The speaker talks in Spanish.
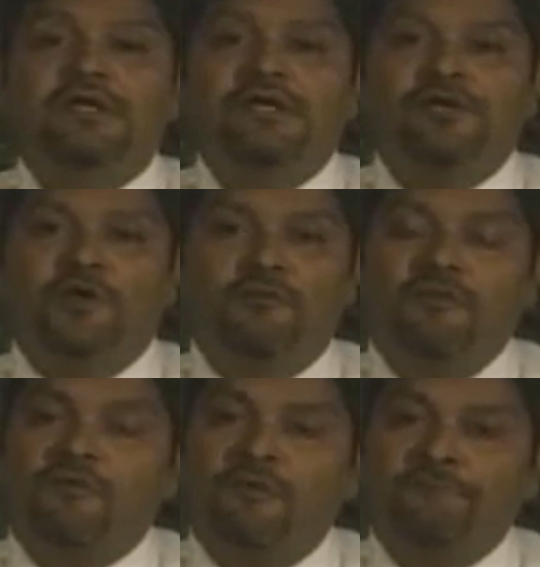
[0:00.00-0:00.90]
y
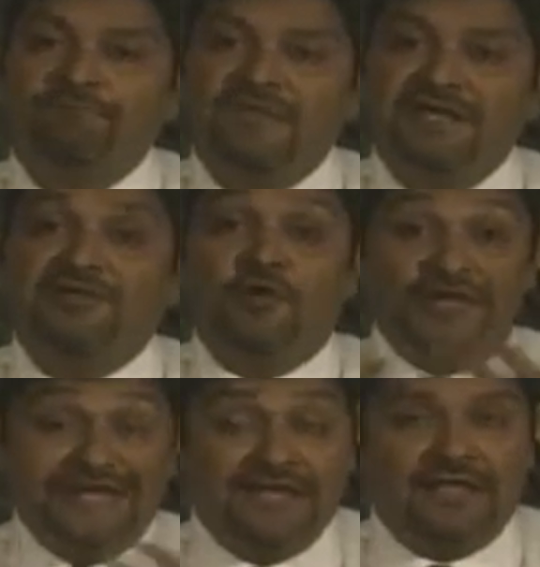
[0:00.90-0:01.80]
como
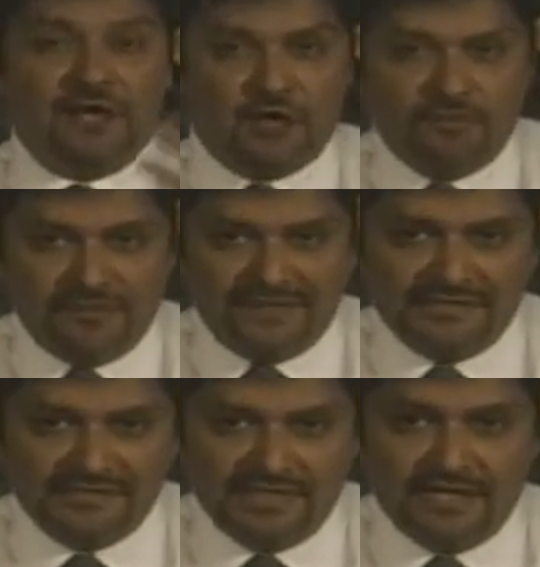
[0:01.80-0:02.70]
teoría de la
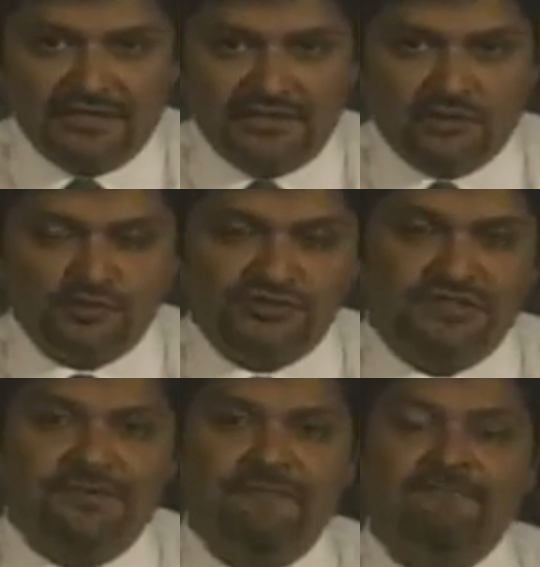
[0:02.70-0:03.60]
convivencia
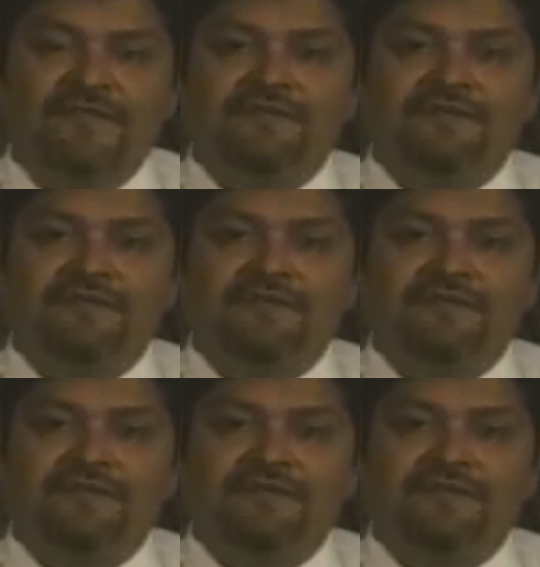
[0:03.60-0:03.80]
inclusive,